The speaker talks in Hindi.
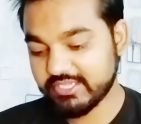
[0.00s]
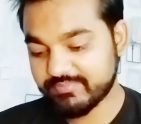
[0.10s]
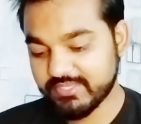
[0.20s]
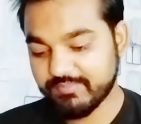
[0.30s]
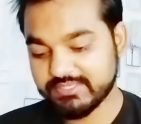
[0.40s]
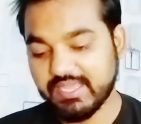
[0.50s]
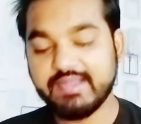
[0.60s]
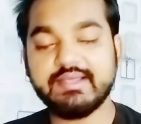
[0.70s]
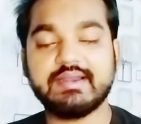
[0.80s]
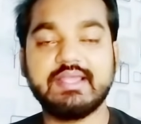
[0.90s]
कि इसमें बताया
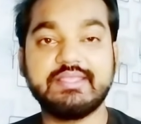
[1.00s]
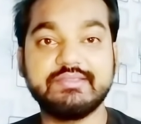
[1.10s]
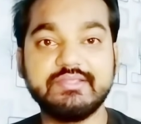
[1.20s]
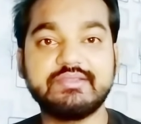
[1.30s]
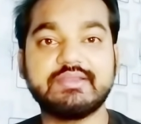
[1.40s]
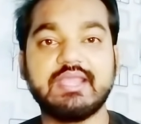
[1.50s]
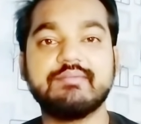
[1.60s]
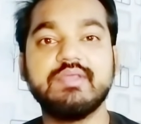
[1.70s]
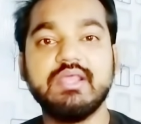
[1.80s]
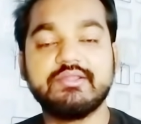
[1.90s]
जा रहा है कि जिस
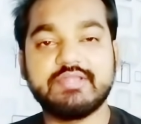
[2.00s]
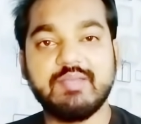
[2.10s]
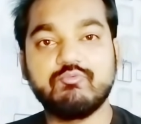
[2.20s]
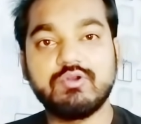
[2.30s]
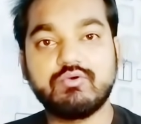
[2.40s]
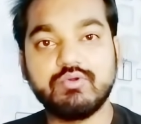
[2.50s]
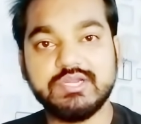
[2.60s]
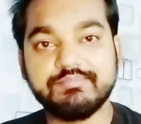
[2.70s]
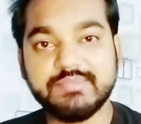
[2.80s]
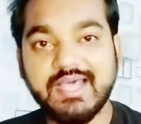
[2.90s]
टाइम सैमुअल को
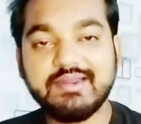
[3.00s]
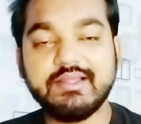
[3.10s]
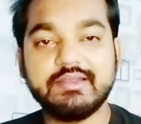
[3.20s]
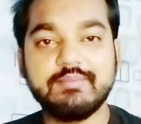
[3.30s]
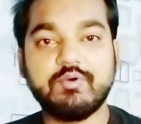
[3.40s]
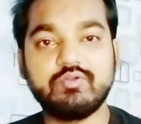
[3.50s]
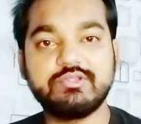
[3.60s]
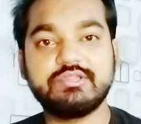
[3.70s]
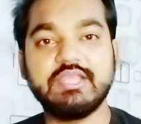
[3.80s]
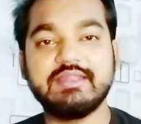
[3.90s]
गिरफ्तार करने
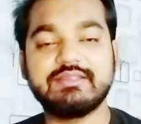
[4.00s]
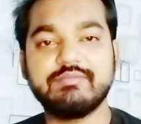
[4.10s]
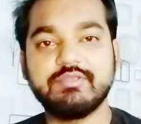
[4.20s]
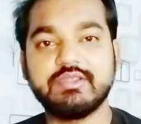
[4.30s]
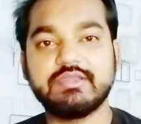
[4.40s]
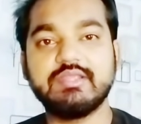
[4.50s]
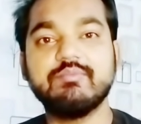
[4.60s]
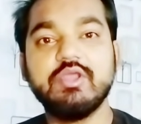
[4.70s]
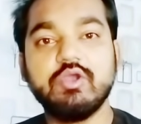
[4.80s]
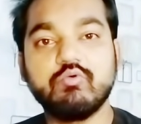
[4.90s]
पहुंची थी एनसीबी की टीम
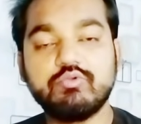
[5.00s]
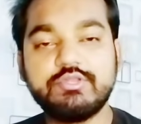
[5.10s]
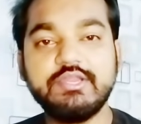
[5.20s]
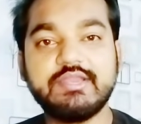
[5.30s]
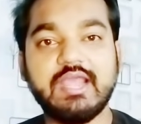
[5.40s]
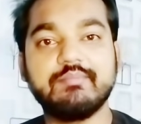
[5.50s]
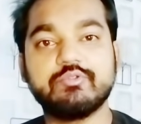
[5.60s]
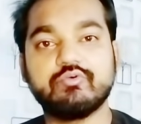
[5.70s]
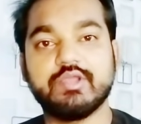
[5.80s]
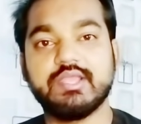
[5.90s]
उसी टाइम
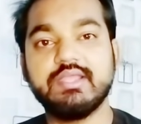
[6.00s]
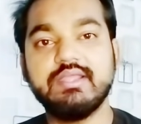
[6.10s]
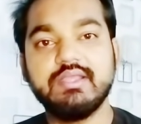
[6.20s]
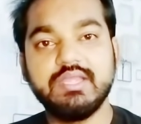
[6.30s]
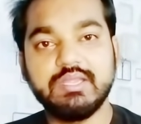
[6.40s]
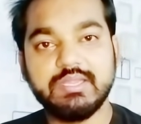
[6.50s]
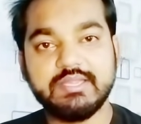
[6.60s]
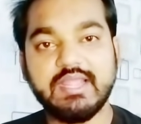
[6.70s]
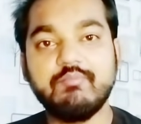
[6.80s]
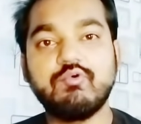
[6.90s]
जो है
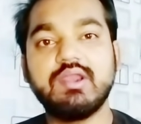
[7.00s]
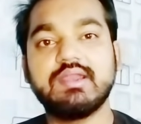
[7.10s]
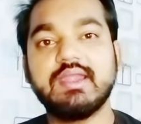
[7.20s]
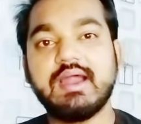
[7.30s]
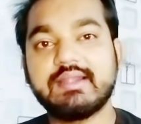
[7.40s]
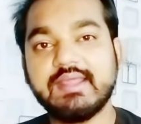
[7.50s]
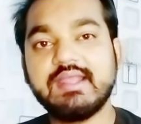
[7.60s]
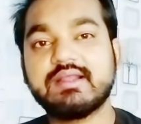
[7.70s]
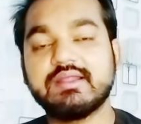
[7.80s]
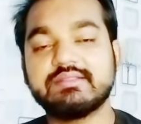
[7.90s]
सैमुअल ने
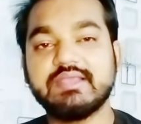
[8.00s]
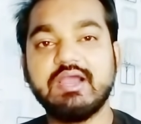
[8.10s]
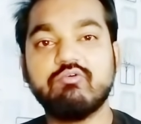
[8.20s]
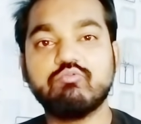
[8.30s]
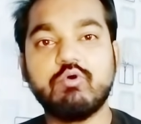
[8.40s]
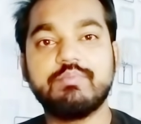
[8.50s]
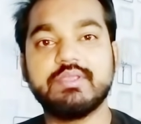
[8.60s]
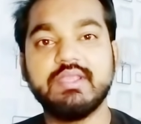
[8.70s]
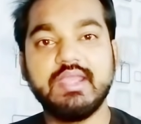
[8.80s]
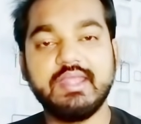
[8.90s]
अटैक कर दिया वो
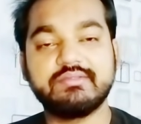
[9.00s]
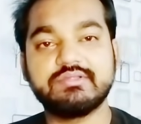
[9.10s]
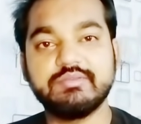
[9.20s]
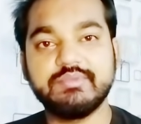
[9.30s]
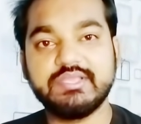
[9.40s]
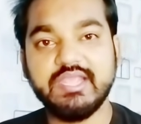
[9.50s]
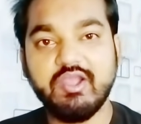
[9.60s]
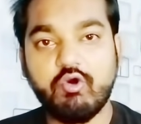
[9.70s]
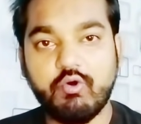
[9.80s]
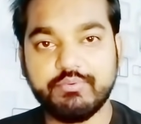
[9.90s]
भी एनसीबी के
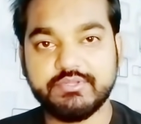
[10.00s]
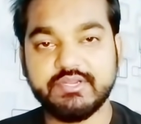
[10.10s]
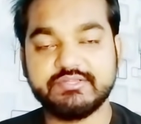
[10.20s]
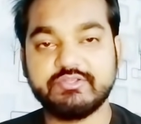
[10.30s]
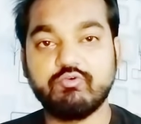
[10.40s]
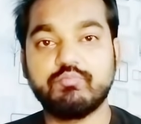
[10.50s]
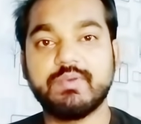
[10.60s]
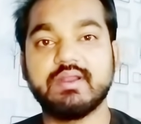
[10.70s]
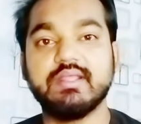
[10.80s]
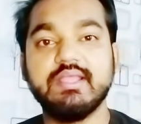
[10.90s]
ऑफिसर्स के
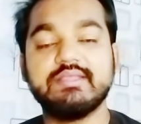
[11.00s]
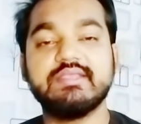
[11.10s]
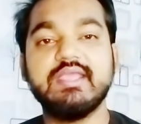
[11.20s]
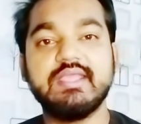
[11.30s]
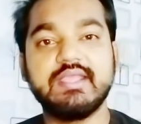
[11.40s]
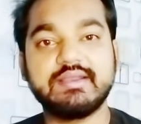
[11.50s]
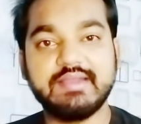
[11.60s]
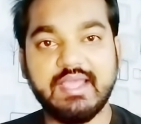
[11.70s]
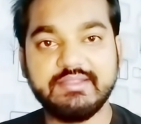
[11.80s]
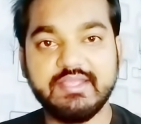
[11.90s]
ऊपर ये एक
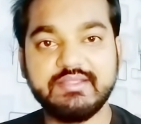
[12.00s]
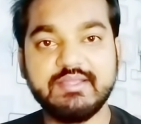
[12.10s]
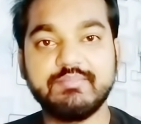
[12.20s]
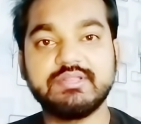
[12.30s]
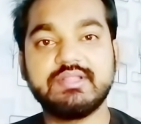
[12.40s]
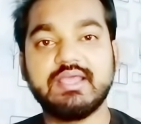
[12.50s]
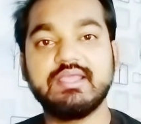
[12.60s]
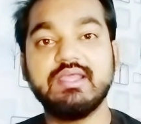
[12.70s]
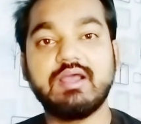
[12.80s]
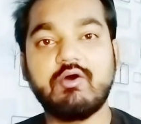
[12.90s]
नाइजेरियन बंदा
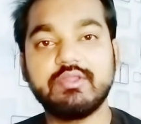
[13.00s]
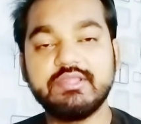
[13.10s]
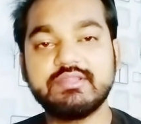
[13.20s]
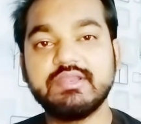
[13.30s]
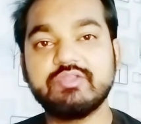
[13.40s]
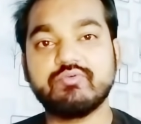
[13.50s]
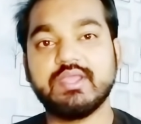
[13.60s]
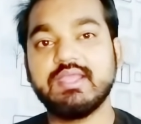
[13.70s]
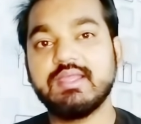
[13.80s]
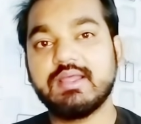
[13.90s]
है और इसने जो
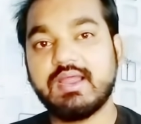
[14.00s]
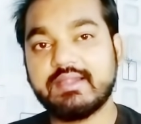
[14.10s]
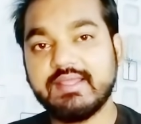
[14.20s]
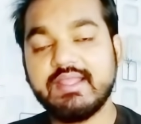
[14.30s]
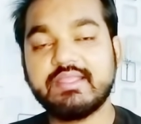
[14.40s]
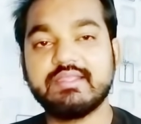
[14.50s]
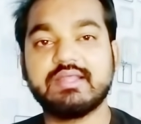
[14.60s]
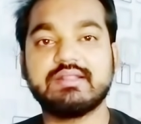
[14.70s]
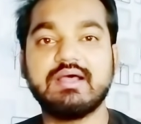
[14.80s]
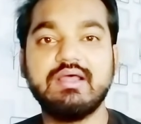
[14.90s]
है अटैक
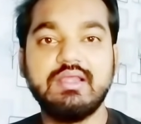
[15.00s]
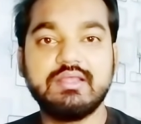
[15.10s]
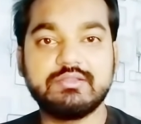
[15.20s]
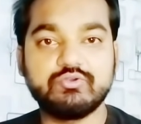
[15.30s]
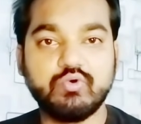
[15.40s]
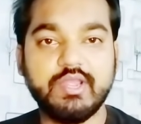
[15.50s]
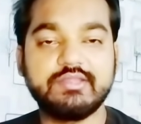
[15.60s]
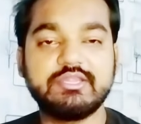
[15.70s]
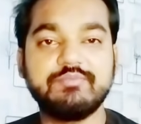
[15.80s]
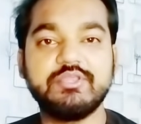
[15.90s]
किया था जो
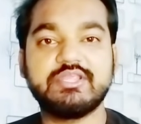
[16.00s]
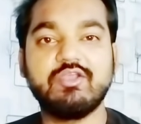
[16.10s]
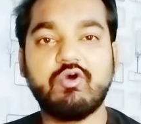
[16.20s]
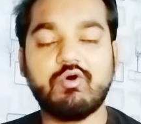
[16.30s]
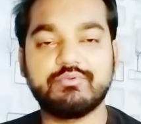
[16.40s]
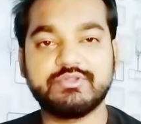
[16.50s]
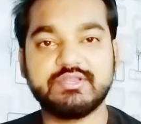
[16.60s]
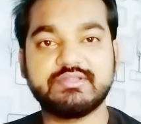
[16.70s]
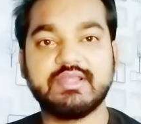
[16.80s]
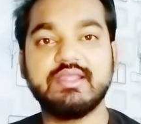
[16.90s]
एनसीबी के
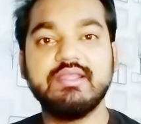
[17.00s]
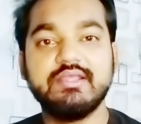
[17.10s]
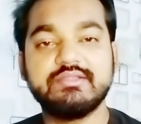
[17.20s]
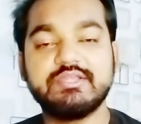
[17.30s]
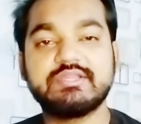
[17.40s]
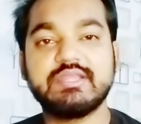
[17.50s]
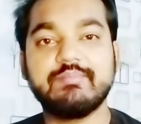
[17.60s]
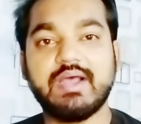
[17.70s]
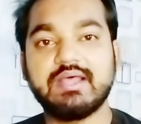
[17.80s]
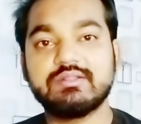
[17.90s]
ऑफिसर्स हैं जिसके
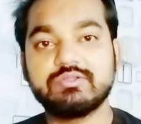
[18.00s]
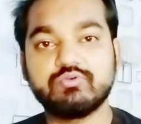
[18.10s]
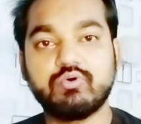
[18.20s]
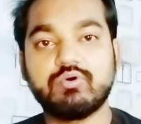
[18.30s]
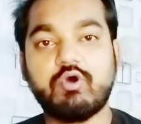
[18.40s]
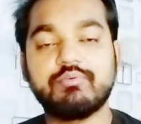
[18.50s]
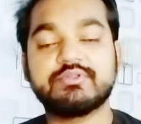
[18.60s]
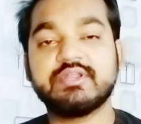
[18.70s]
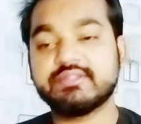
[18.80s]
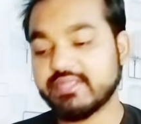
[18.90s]
बाद जो
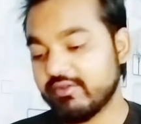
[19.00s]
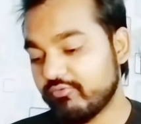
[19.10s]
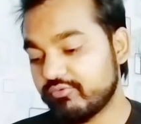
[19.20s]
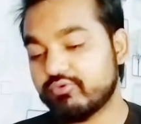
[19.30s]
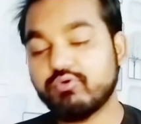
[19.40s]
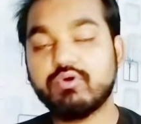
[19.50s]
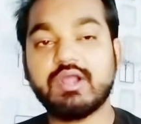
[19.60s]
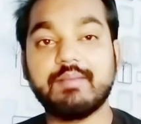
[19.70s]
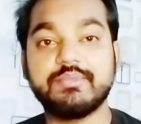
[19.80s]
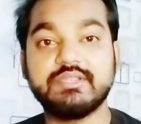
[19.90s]
ऑफिसर्स हैं उनको
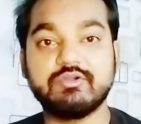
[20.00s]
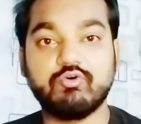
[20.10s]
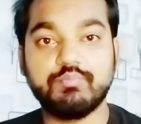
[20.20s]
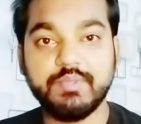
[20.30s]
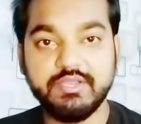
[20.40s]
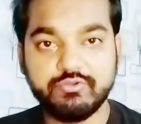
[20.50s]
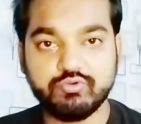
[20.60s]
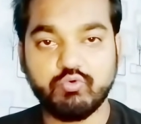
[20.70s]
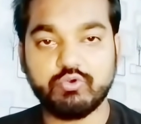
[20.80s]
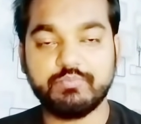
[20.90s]
काफ़ी जगहों पे
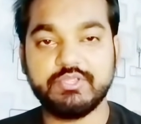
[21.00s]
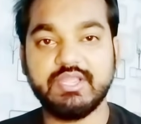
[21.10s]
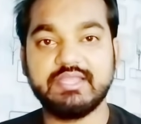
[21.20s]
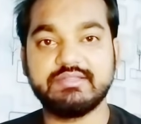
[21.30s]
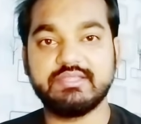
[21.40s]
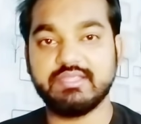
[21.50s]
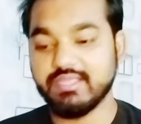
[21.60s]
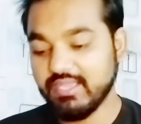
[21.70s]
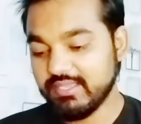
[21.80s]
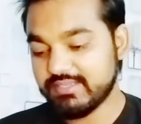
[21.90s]
चोट भी आई थी
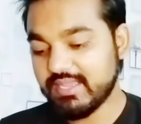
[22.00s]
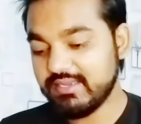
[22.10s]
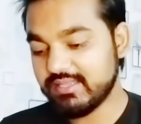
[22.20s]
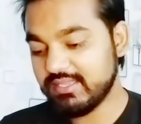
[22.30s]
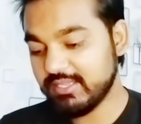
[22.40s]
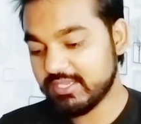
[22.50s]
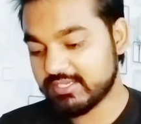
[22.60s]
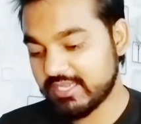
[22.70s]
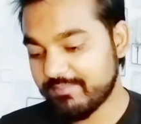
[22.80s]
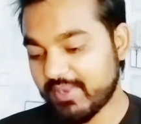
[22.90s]
यही नहीं
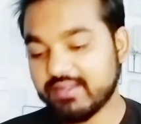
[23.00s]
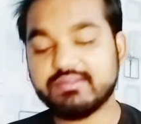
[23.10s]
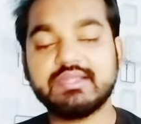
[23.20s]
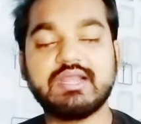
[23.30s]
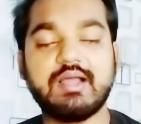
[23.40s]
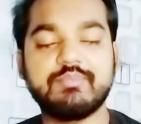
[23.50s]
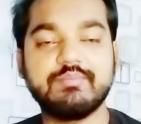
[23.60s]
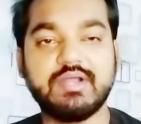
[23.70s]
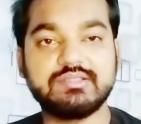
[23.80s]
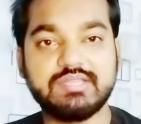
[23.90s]
इसके पास से काफ़ी
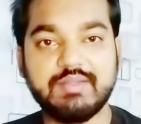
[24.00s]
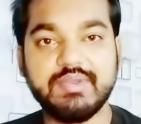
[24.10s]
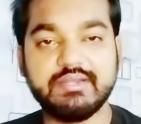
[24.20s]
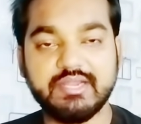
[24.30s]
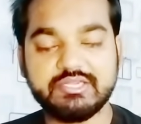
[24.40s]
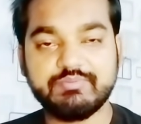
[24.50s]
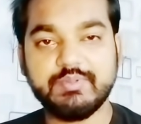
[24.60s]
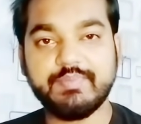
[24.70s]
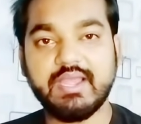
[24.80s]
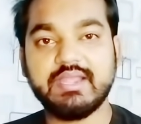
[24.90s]
मात्रा में ड्रग्स
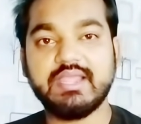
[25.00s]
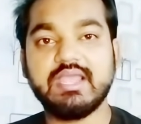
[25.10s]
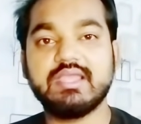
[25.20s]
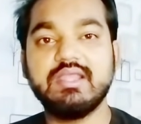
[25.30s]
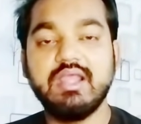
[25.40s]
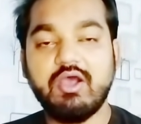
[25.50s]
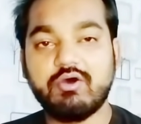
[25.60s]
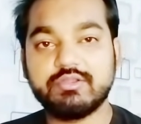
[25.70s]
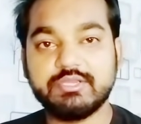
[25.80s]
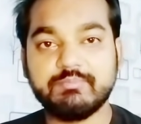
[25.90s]
भी पाया गया है
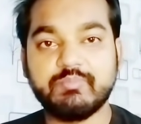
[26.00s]
और